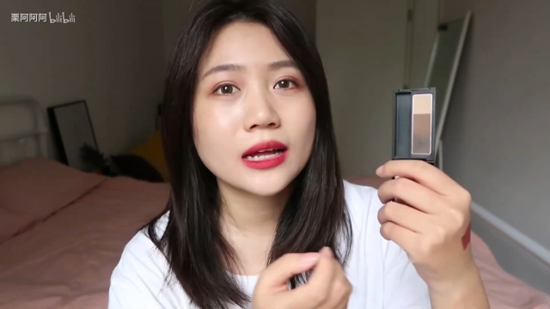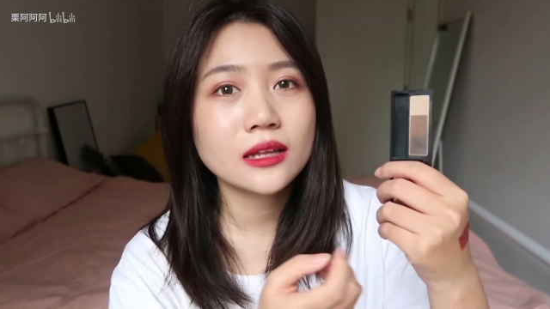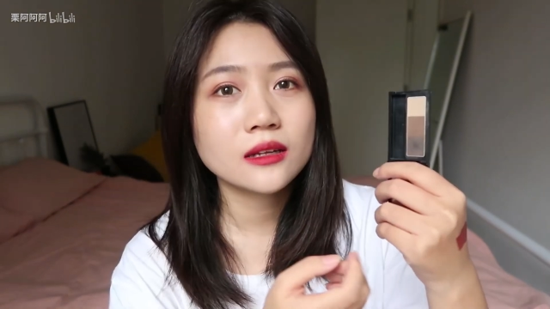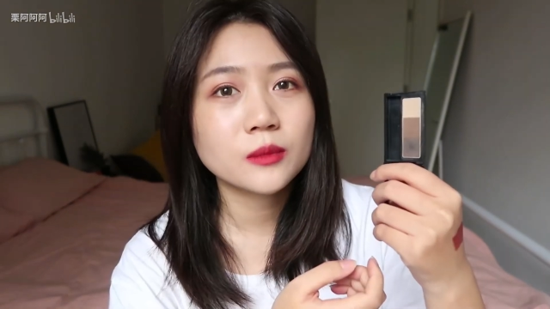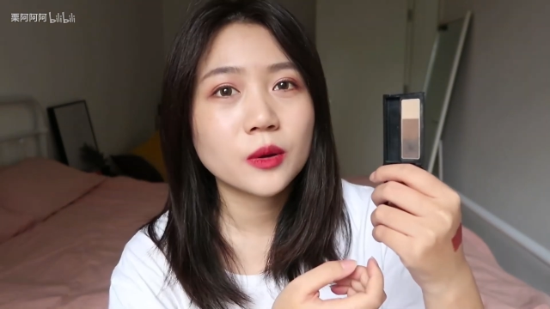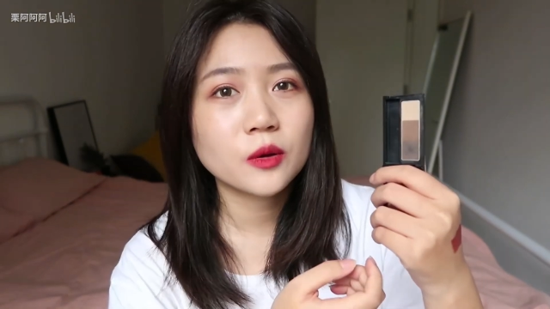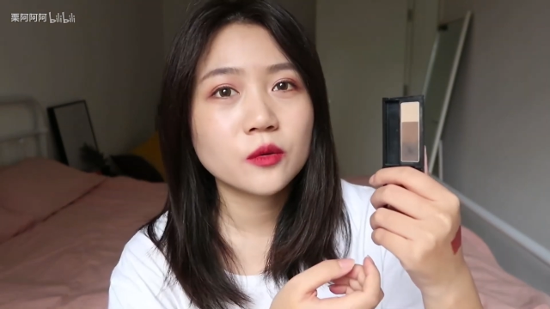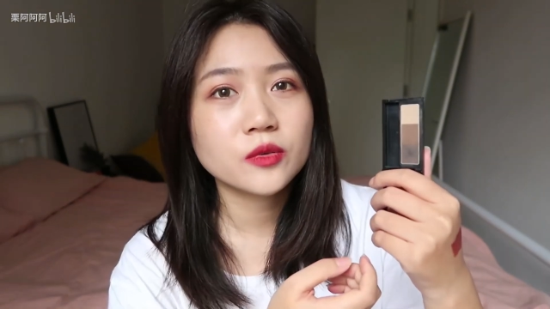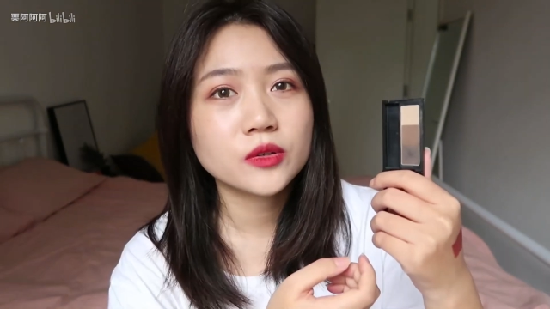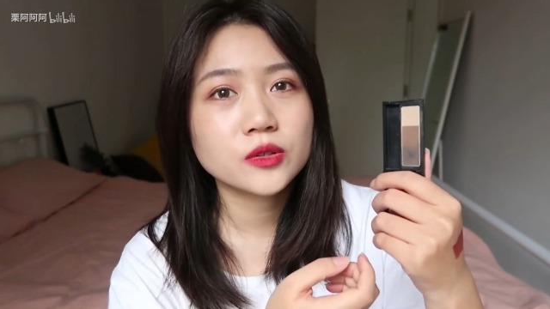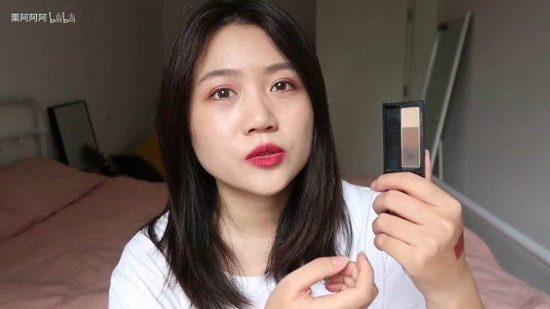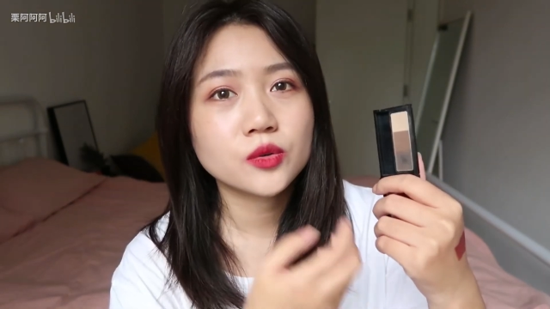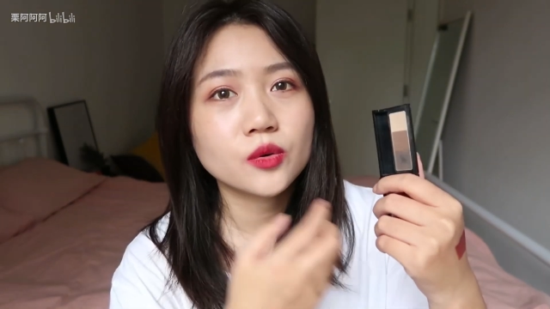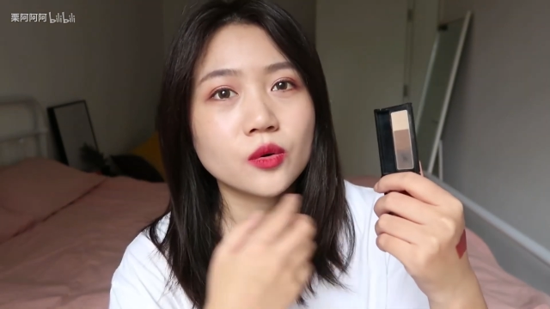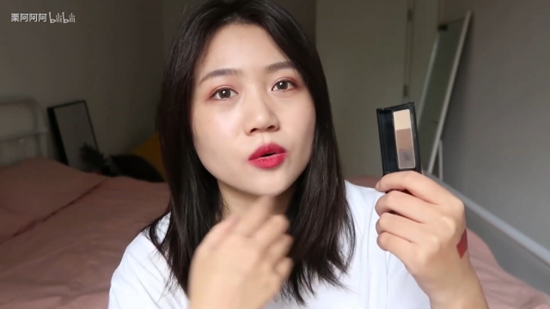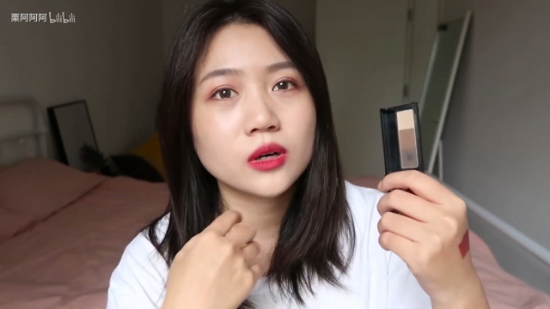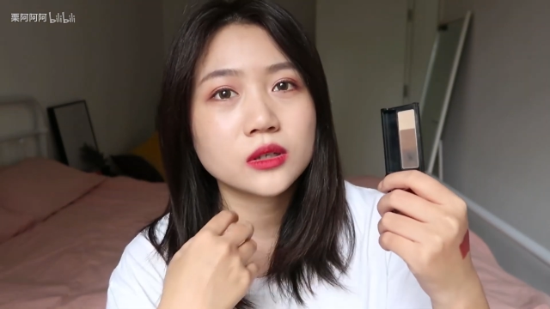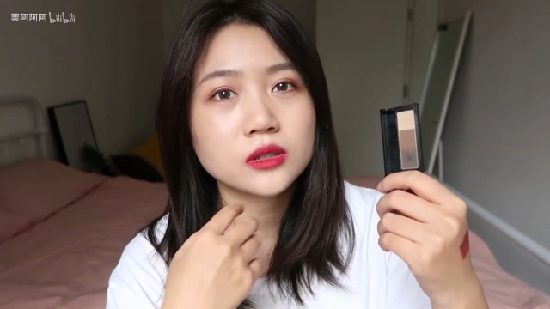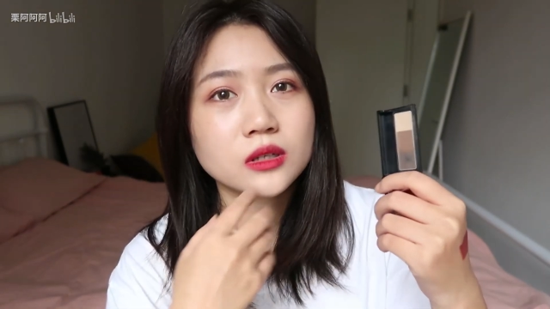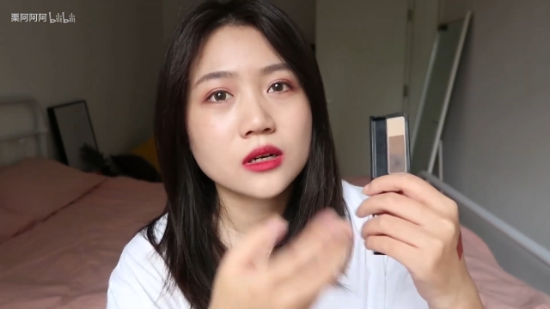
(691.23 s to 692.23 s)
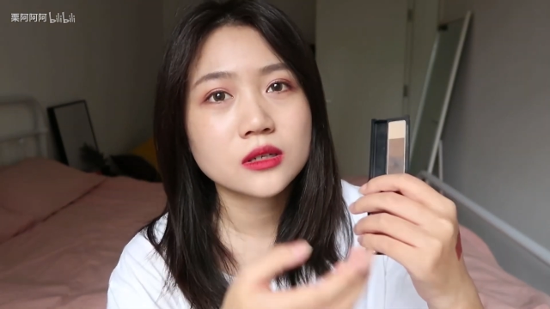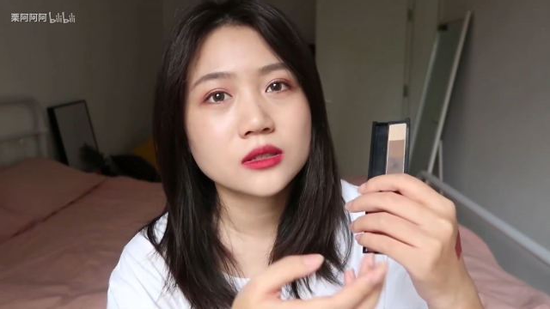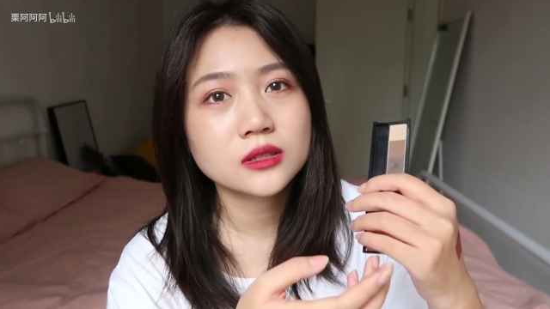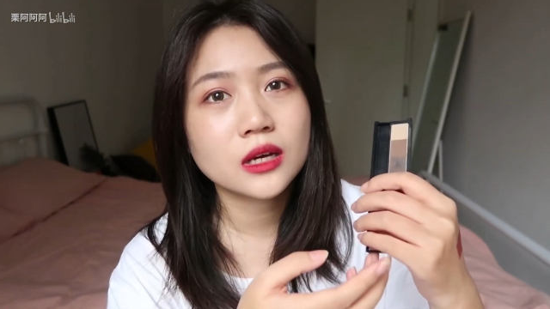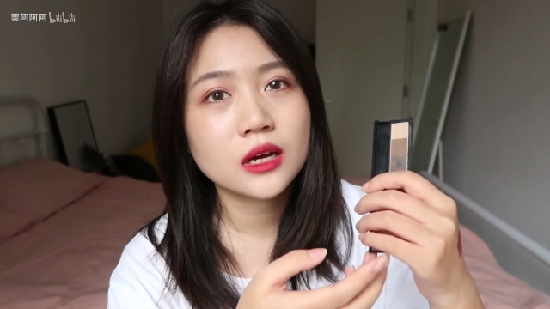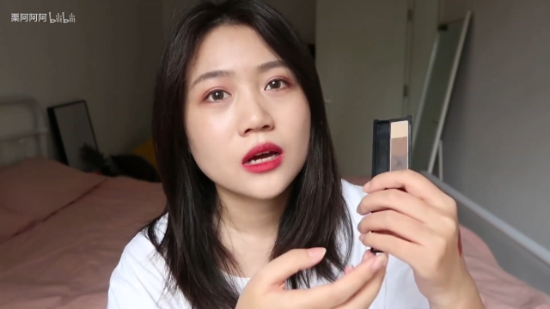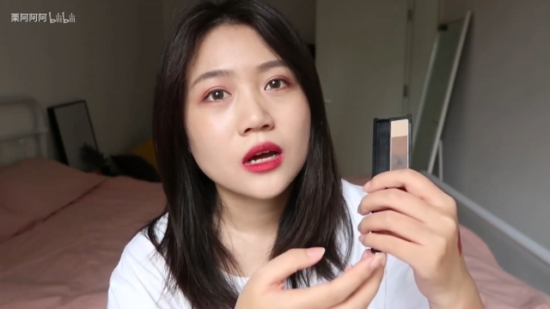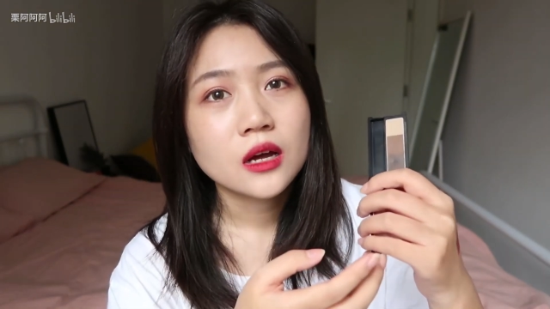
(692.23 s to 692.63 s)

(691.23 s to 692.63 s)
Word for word: 的眉粉你用很长时间